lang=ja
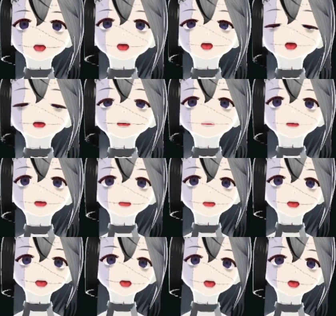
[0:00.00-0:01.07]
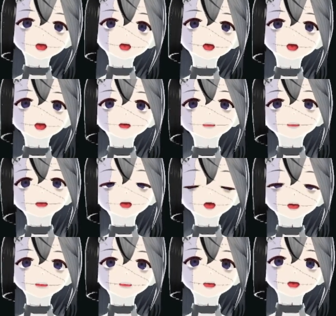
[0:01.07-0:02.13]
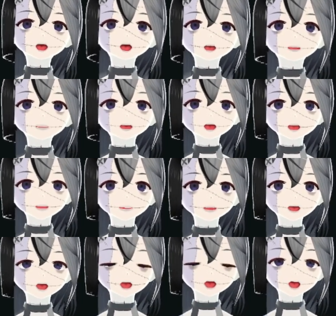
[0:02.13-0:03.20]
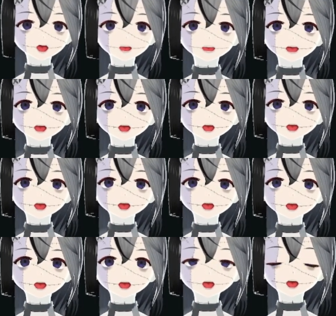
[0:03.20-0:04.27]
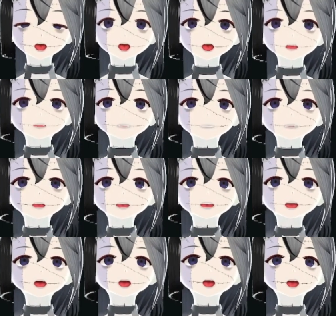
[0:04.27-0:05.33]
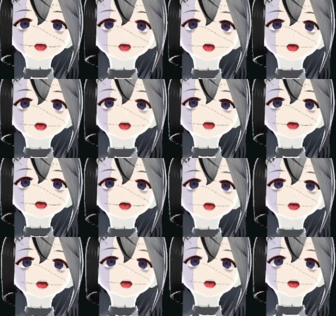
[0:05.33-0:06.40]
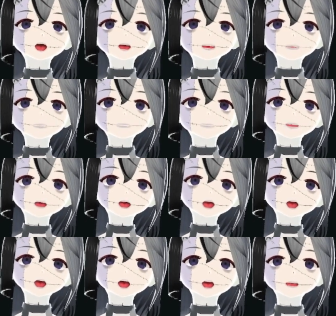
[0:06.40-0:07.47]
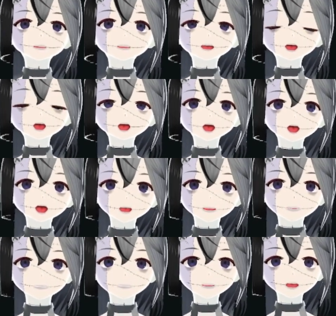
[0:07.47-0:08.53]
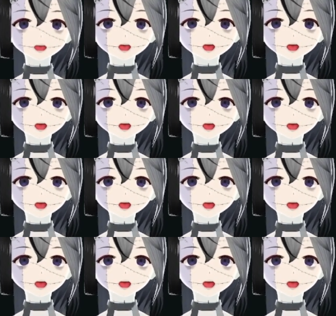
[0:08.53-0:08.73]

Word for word: 本日もアーリーアクセスで遊んできました。勝率いくつだろうね。結構高かったと思います。体感はね。はい。対戦の方へ、どう